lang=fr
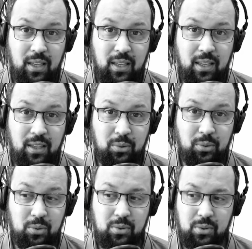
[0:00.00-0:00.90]
et euh,
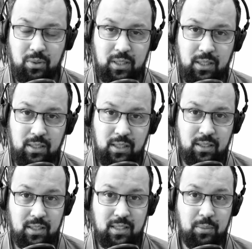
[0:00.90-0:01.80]
de sentir
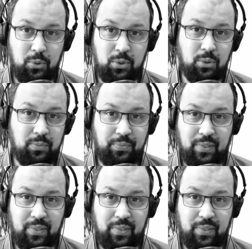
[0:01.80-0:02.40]
ces émotions